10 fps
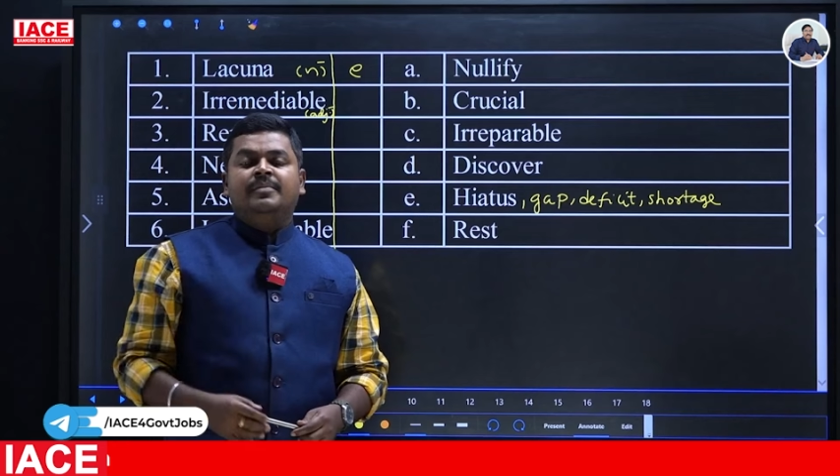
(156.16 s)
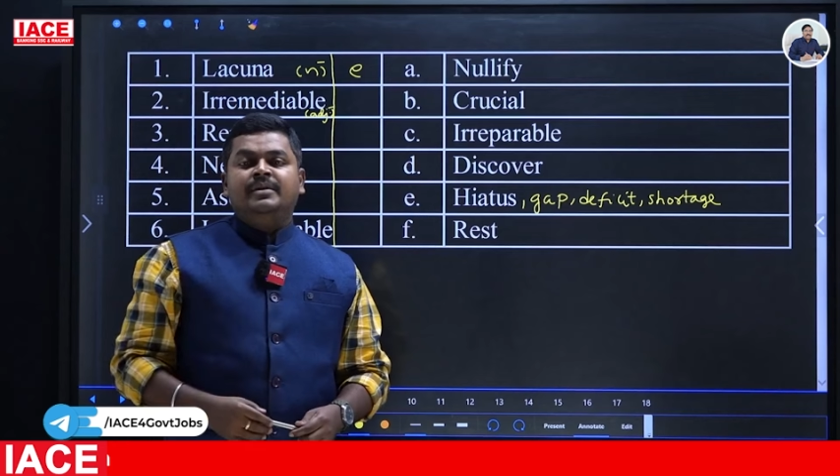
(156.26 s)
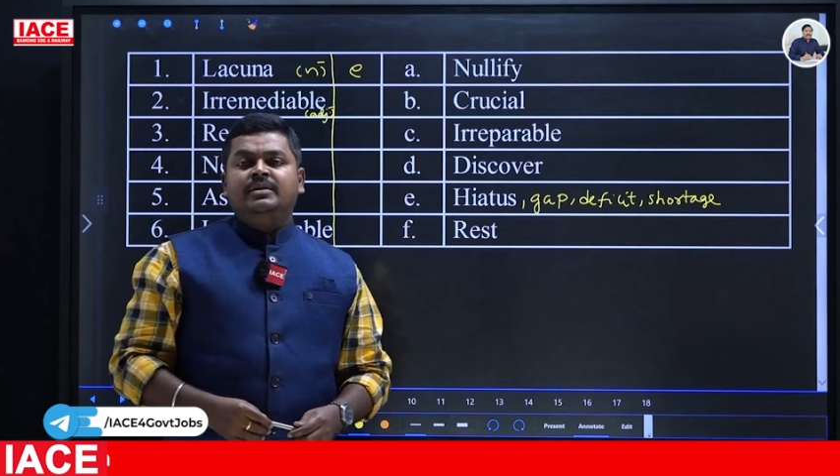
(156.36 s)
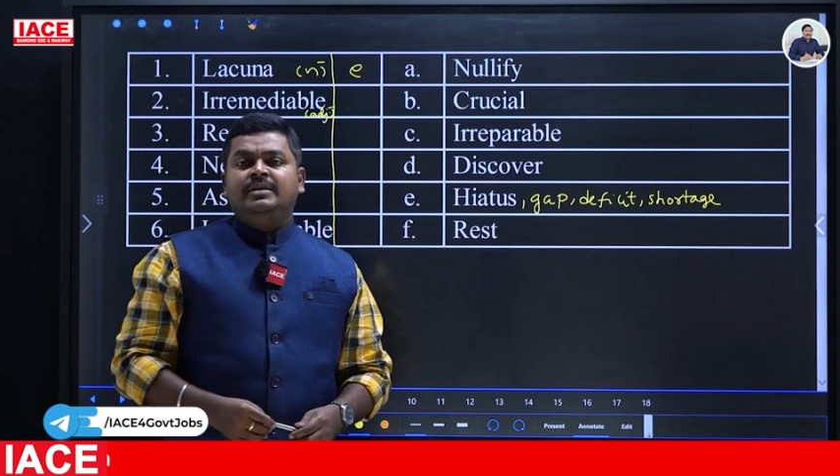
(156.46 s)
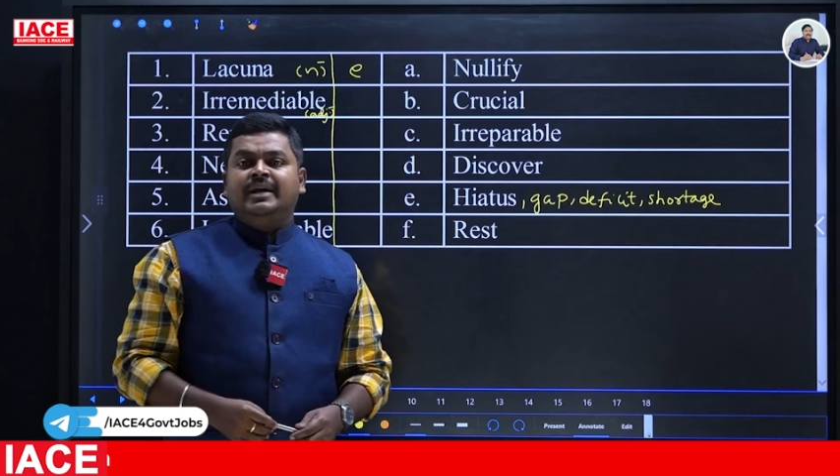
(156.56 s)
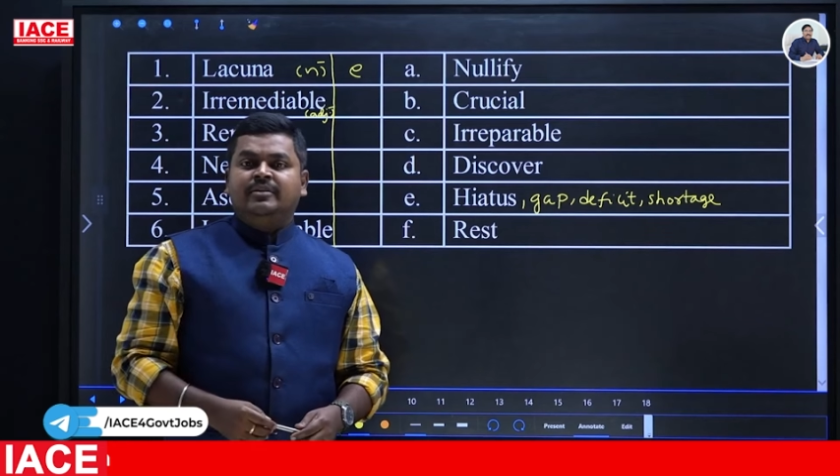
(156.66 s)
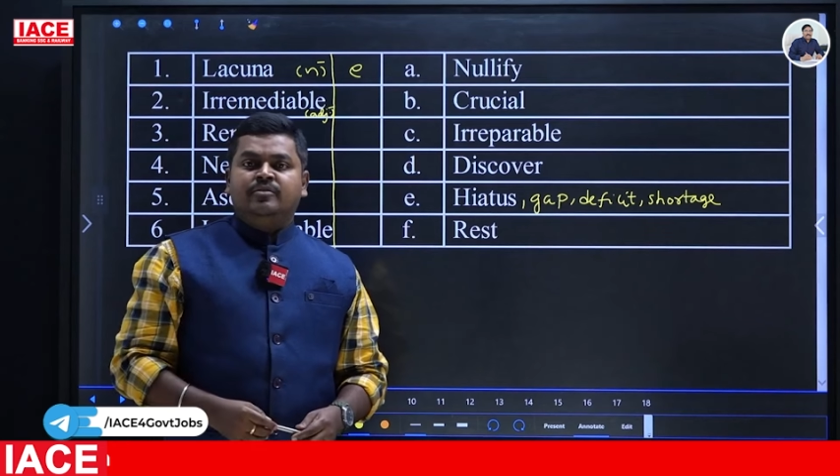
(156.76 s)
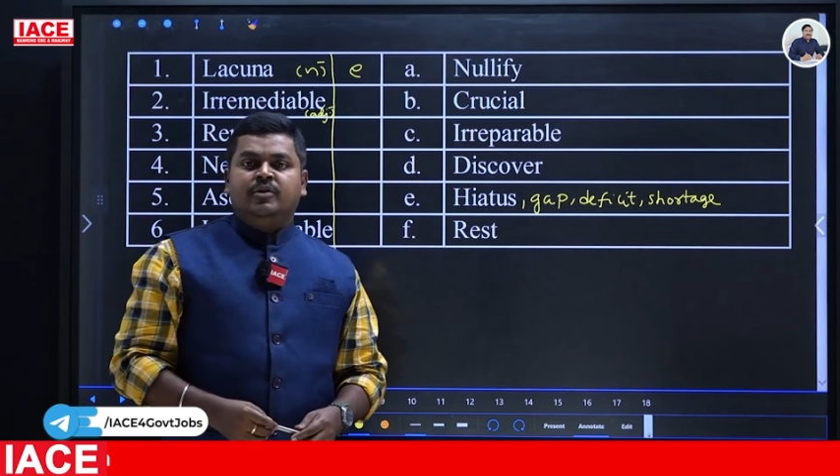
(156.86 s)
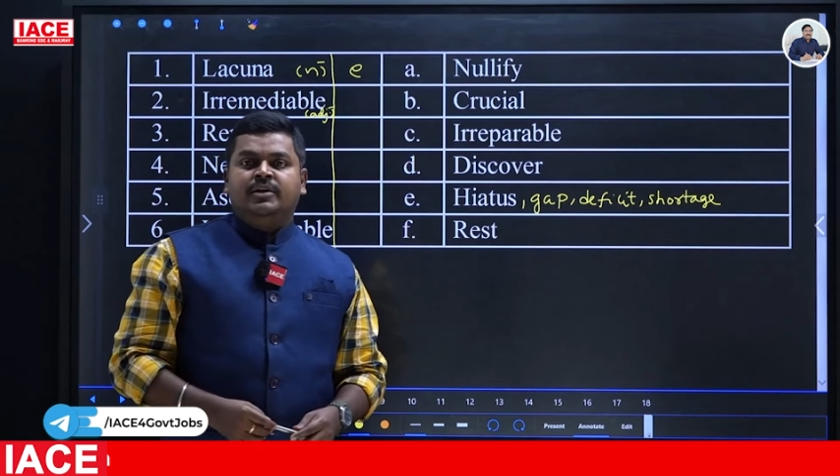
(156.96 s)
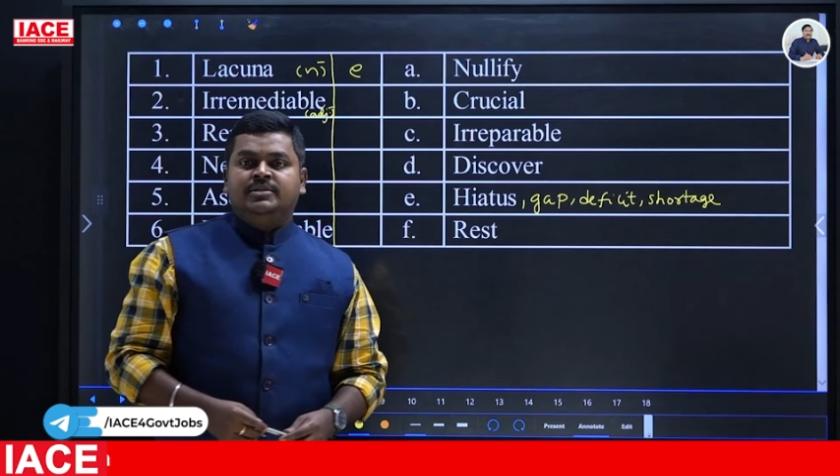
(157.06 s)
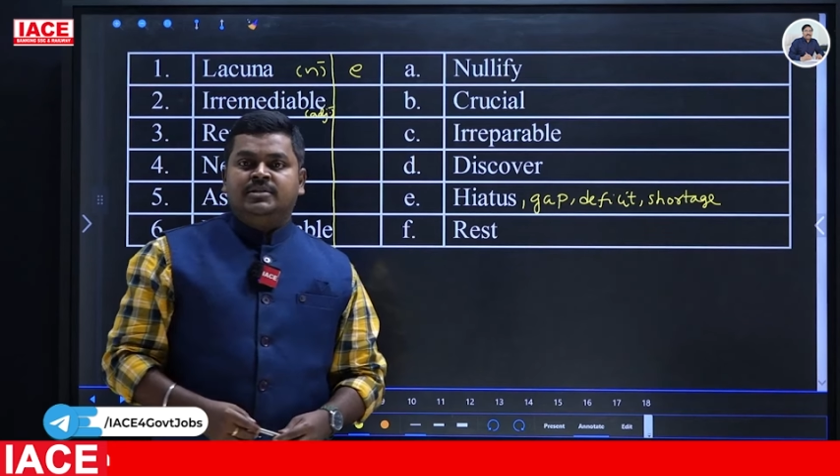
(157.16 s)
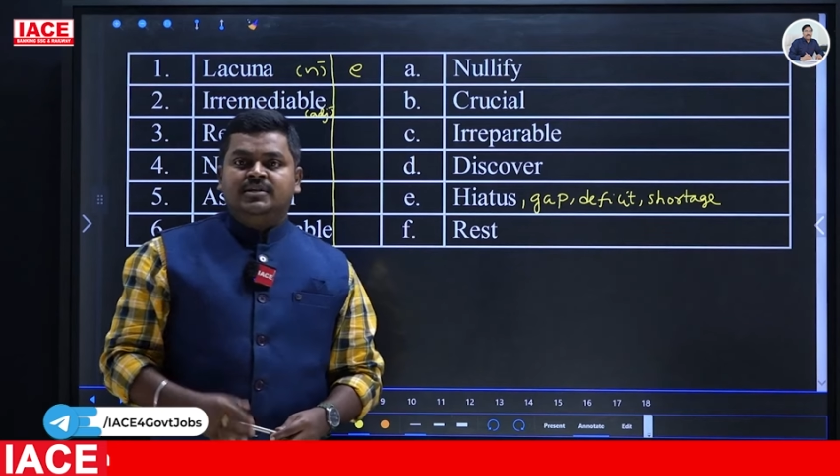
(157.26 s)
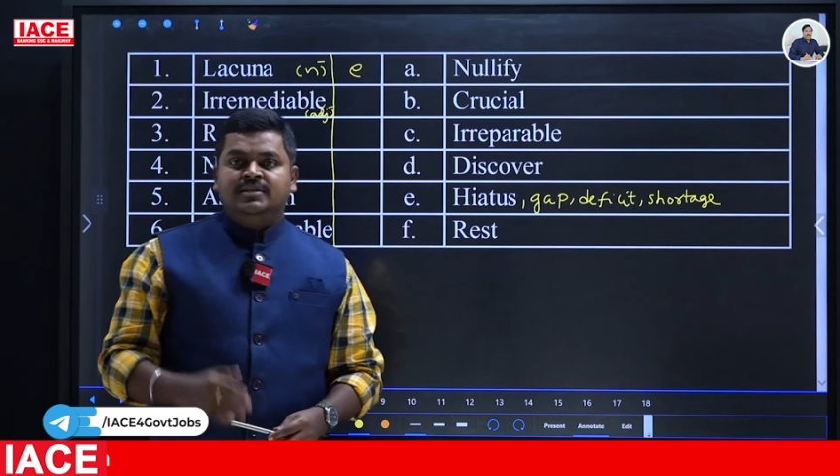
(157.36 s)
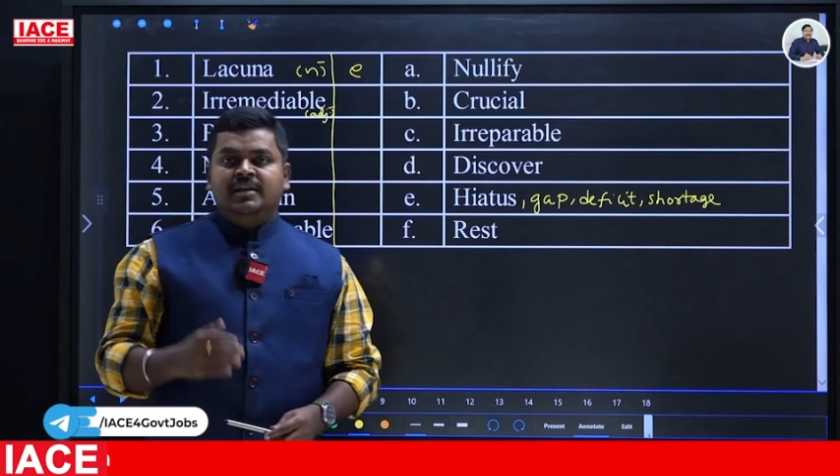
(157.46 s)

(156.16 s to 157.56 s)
విల్ బీ ఇన్ నెగిటివ్ కాంటెక్స్ అంటే